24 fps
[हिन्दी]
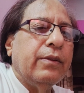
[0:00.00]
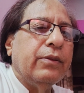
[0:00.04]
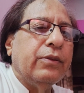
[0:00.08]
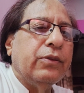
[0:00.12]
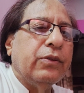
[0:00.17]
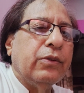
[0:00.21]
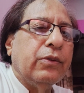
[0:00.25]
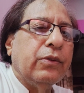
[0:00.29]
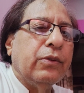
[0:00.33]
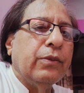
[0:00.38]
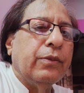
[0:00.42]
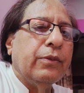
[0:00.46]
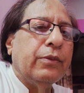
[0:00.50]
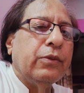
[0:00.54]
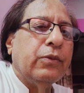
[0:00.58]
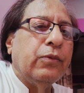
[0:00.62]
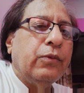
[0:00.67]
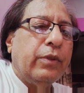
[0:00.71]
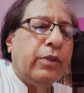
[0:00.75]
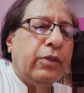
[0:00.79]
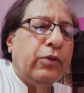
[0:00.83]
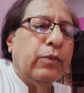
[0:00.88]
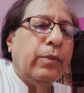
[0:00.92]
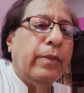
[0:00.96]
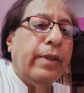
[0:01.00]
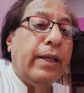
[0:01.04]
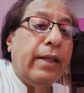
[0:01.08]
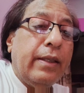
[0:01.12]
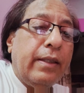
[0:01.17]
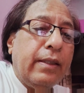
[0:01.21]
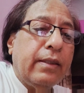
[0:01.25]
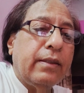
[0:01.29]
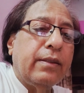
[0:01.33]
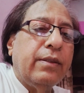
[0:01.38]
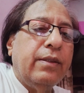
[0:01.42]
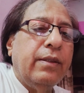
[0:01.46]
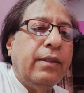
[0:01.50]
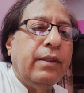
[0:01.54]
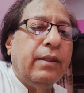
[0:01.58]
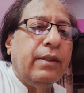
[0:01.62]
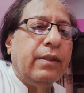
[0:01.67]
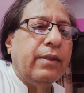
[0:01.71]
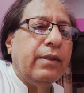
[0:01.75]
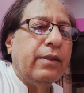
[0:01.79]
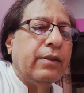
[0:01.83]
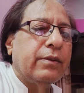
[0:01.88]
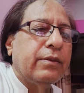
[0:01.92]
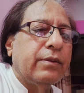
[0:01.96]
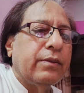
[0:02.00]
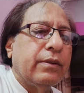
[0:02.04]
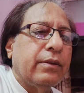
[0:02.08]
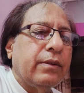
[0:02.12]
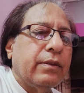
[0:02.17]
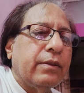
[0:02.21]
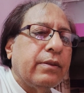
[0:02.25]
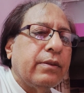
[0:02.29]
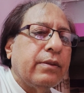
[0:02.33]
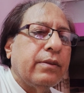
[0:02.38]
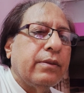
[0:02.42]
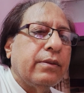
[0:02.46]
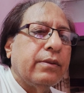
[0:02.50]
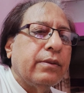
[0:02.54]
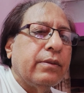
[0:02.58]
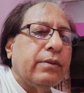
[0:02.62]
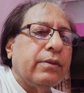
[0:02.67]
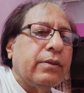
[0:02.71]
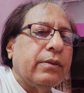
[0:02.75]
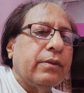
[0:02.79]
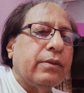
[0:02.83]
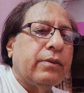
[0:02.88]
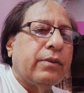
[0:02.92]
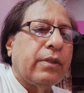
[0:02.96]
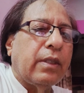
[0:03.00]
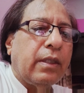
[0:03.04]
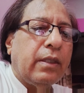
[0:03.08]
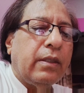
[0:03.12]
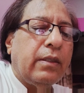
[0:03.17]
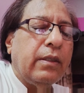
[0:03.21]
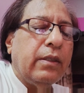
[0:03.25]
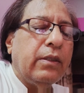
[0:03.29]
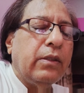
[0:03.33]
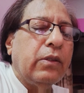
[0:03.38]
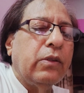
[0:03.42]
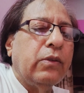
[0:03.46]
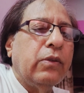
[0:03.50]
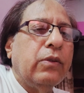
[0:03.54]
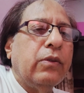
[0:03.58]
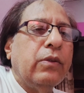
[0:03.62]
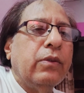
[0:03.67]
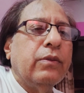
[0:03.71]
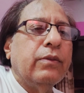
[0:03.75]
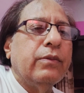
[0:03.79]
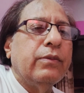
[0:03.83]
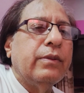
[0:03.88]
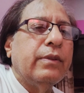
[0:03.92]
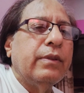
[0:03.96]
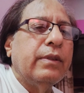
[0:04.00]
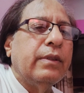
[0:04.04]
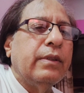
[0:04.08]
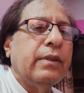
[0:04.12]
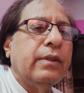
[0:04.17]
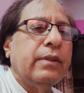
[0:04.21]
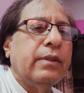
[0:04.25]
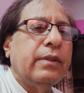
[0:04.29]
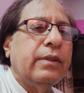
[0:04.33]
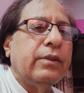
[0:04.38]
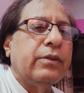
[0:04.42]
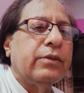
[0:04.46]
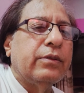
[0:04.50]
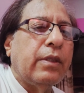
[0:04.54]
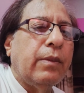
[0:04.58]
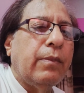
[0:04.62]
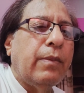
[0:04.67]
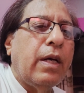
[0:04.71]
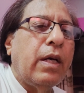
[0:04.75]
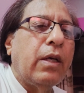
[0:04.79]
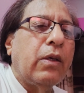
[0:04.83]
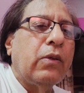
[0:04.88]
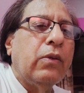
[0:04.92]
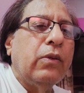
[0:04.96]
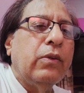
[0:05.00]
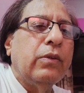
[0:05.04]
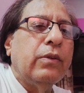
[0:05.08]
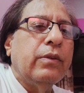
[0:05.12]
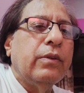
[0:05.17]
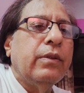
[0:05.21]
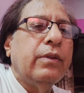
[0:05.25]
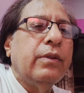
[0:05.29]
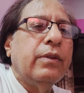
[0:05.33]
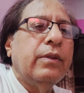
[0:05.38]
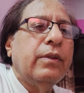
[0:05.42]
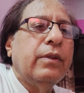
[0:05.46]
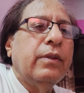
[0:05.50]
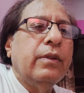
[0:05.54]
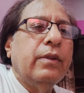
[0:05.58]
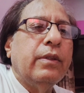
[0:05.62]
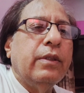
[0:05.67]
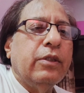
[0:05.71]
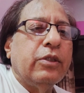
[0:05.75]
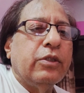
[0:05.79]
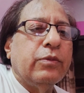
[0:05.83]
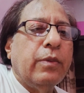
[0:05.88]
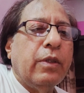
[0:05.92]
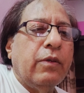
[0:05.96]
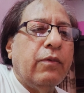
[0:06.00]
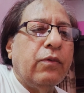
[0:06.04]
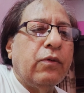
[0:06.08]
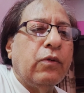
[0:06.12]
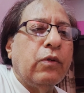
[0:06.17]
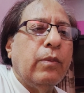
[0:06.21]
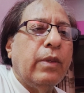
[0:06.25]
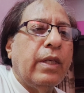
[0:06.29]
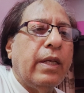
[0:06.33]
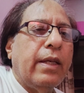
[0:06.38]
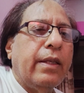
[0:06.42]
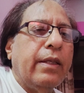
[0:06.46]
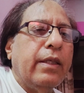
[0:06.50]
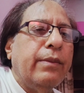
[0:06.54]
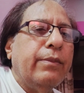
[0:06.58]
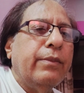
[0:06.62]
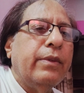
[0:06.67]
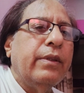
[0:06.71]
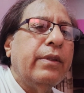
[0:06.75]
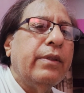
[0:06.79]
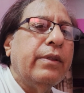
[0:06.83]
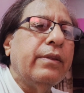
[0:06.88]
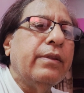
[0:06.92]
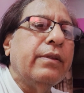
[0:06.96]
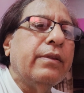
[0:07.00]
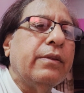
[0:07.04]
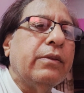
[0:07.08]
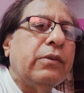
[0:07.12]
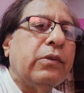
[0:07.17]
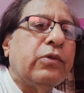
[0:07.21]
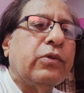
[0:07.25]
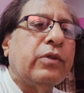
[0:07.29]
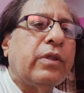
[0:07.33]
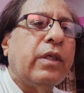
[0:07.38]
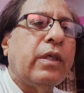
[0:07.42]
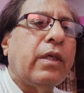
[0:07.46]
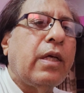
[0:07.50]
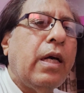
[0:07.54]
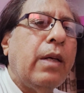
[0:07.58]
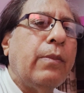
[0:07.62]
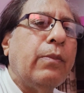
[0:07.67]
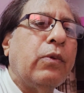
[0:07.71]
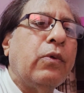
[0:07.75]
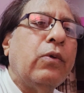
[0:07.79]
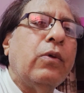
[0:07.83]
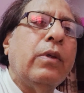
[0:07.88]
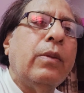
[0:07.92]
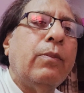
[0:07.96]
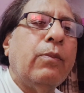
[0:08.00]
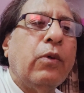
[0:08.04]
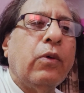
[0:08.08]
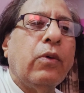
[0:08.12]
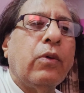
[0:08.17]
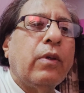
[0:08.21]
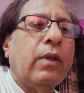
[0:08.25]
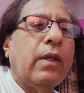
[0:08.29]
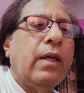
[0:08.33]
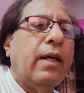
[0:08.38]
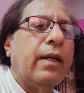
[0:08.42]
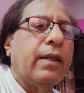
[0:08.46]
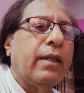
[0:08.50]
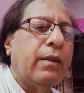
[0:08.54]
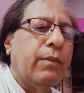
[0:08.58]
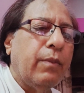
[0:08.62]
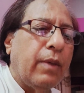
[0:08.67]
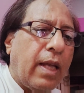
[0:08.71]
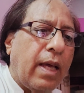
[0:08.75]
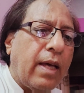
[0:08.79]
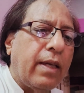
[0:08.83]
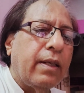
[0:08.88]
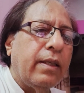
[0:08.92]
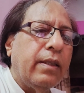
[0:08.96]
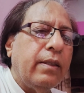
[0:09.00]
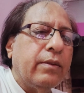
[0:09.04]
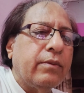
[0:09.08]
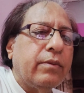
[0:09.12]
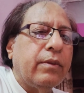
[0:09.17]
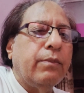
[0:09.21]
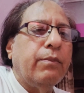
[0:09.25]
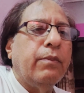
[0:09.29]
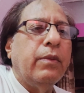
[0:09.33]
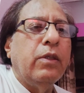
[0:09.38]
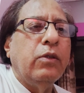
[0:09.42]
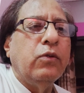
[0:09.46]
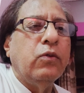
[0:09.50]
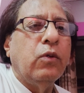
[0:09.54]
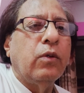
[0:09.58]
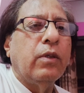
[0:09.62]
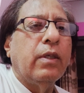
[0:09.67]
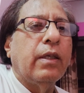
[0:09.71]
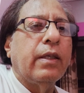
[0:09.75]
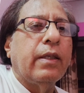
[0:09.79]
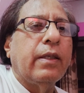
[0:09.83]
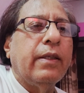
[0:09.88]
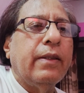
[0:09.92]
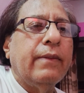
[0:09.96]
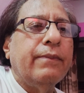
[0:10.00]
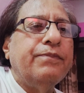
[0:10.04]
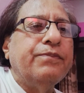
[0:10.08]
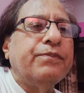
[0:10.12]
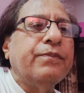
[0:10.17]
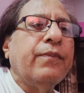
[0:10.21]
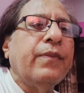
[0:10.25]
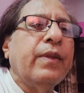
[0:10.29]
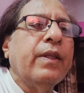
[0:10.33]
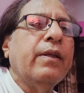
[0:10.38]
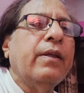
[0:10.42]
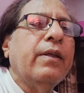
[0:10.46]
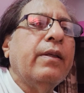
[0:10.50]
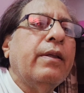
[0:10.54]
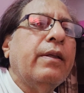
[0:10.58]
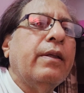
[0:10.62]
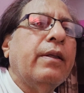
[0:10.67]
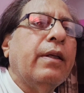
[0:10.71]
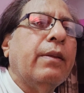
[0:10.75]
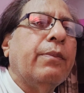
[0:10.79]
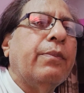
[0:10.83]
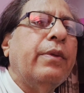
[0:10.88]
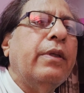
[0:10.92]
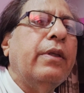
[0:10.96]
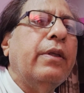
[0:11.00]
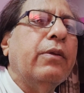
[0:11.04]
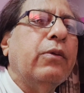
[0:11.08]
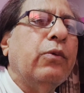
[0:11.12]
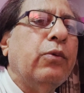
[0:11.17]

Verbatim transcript: जो उनकी जो मेहनत थी इस संगठन को इस सभा को इस भवन को बनाने में उसके काम को हम लोग आगे बढ़ा रहे हैं मिलजुल करके अपने